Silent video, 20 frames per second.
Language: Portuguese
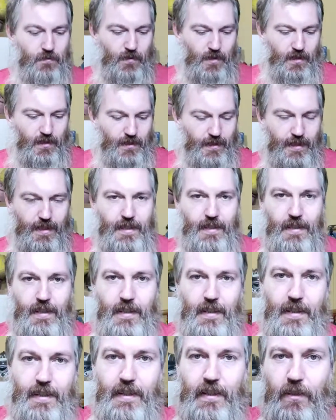Qual é,
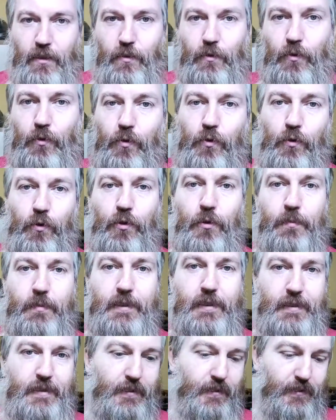galerinha do
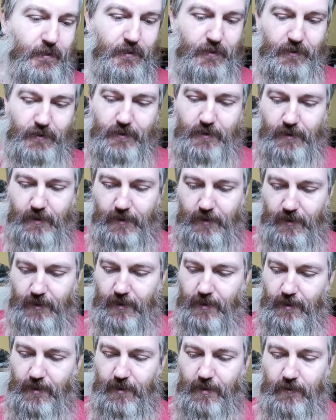YouTube?
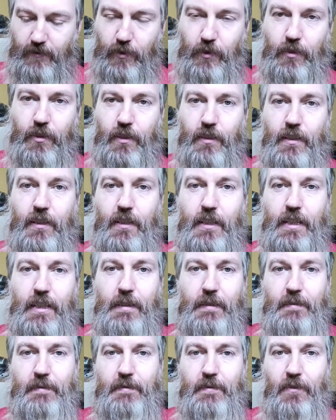Uh, voltando
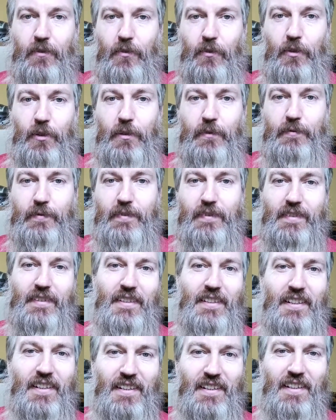aí de novo.
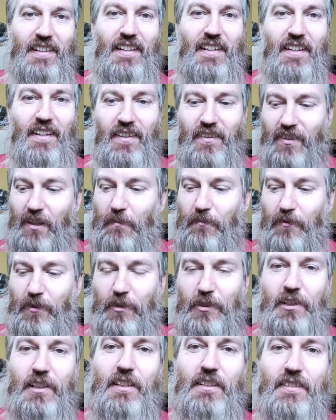Sempre
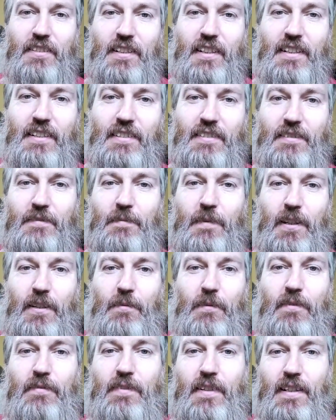voltando, né? Com mais
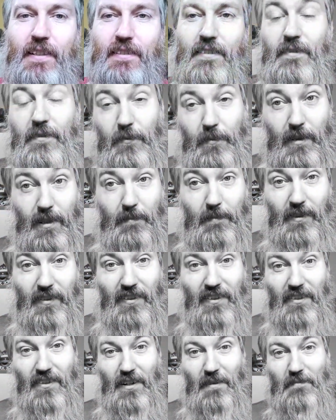uma faca. Esperar
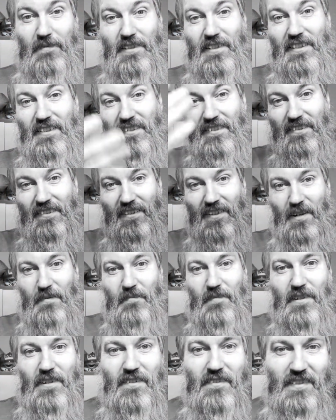passar o caminhão. Esse
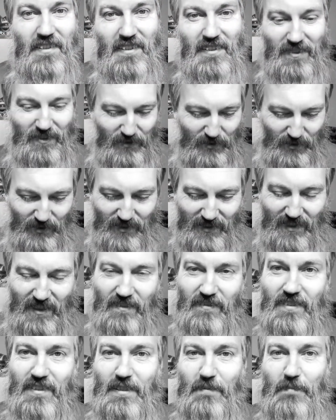caminhão aí toda
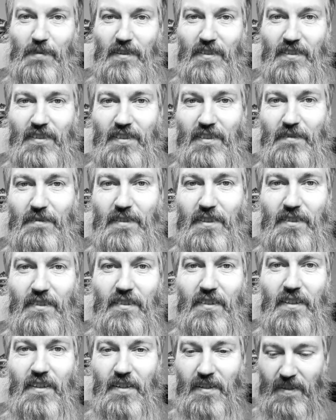a vida passando aí na frente.
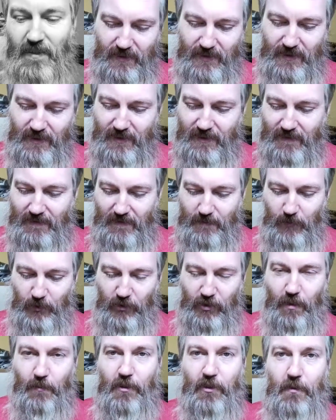Uh,
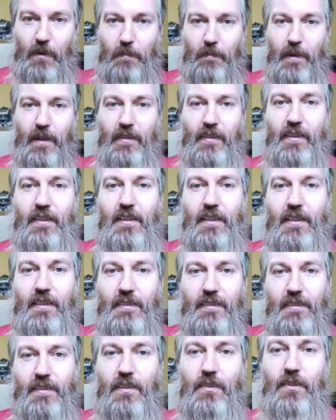mostrar mais uma peça aqui
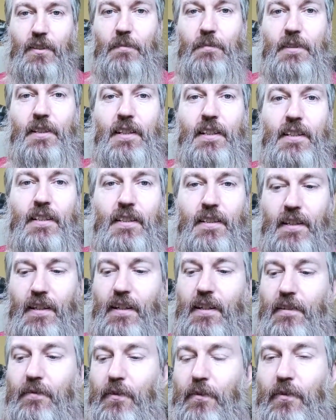que eu terminei. Que
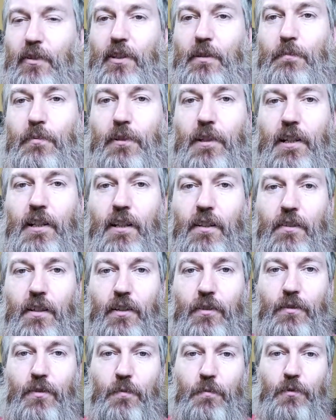é, foi feita pro leilão lá
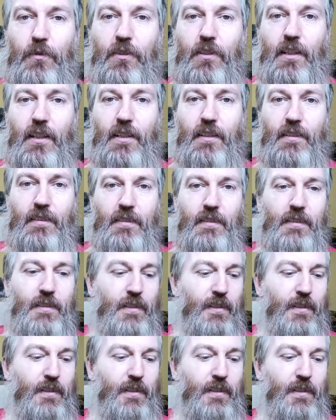do grupo do Tenda.